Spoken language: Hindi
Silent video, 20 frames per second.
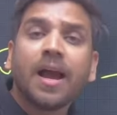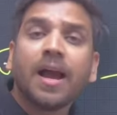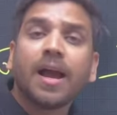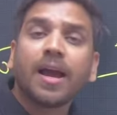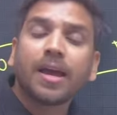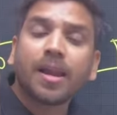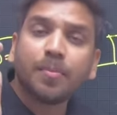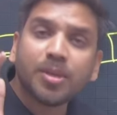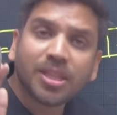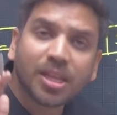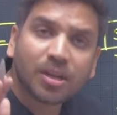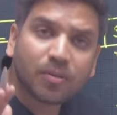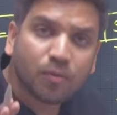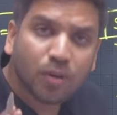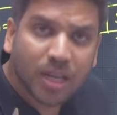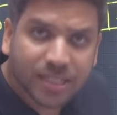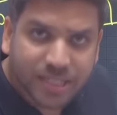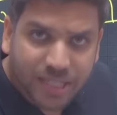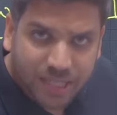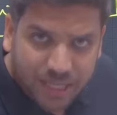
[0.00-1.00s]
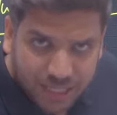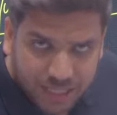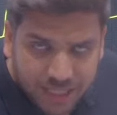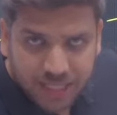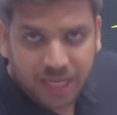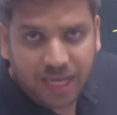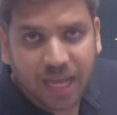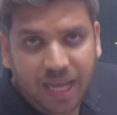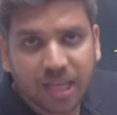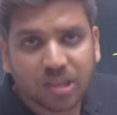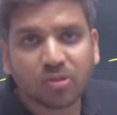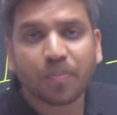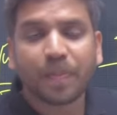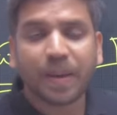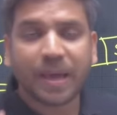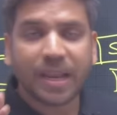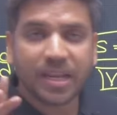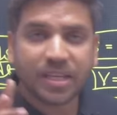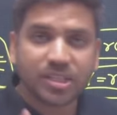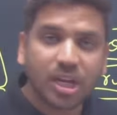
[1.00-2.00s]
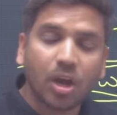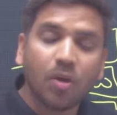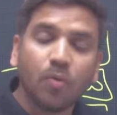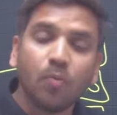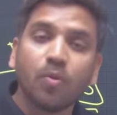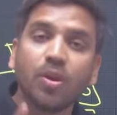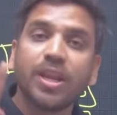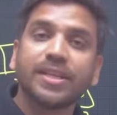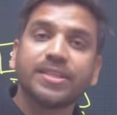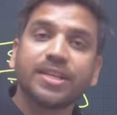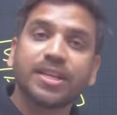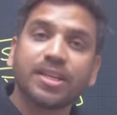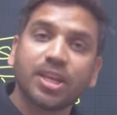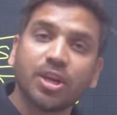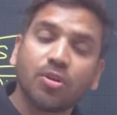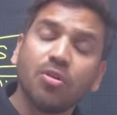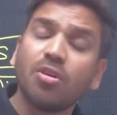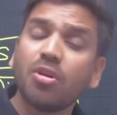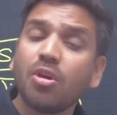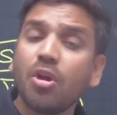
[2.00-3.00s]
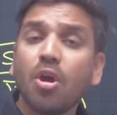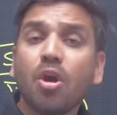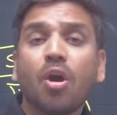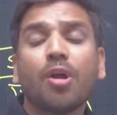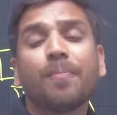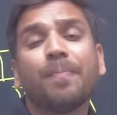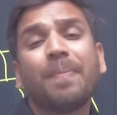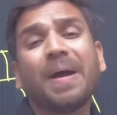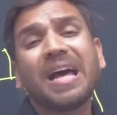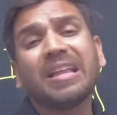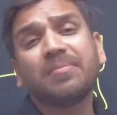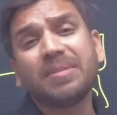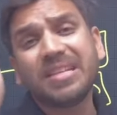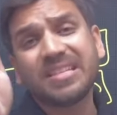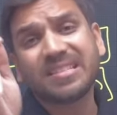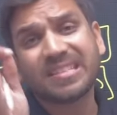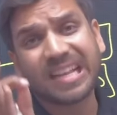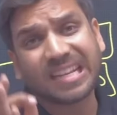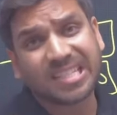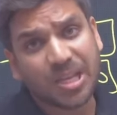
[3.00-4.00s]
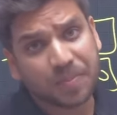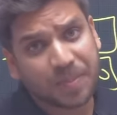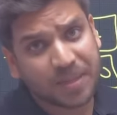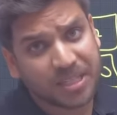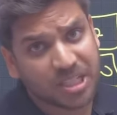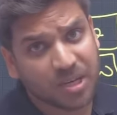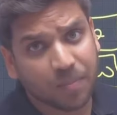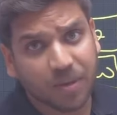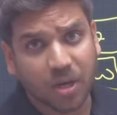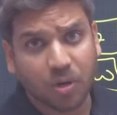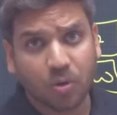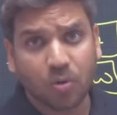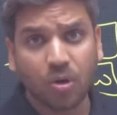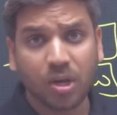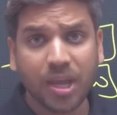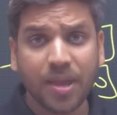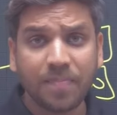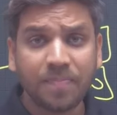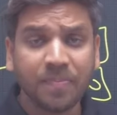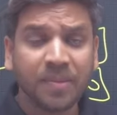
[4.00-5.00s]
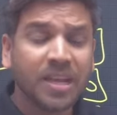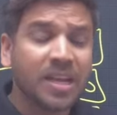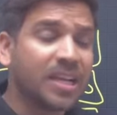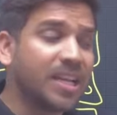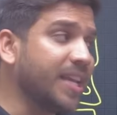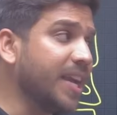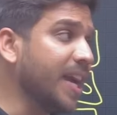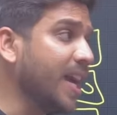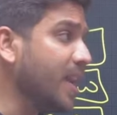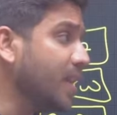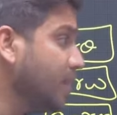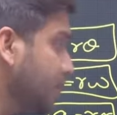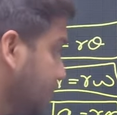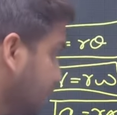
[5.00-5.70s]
अगर अभी तक वो लेक्चर नहीं देखा है तो पहले जाओ वो लेक्चर देखो और बाद में इस लेक्चर पे जंप करो ओके क्लियर